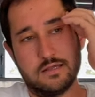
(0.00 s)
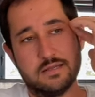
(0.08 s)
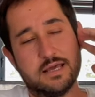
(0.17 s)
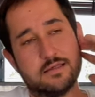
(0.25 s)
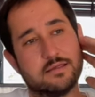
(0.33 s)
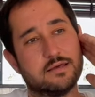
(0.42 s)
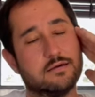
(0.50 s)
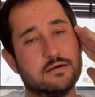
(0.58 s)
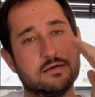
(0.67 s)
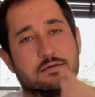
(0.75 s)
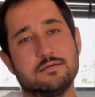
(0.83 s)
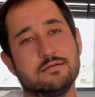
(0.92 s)

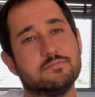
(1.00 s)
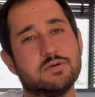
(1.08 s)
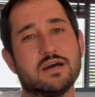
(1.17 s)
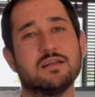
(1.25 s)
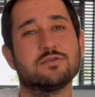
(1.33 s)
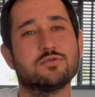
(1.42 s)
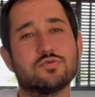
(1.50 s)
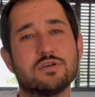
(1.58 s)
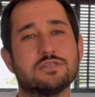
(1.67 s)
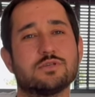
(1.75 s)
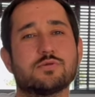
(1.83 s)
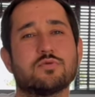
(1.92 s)
Neyse bir aylık
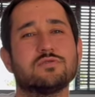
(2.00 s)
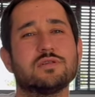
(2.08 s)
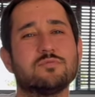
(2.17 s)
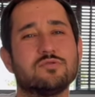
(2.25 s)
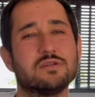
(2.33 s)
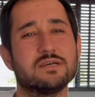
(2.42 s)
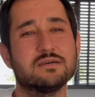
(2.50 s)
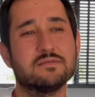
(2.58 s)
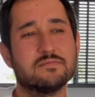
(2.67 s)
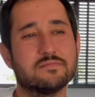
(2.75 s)
sürecin sonunda böyle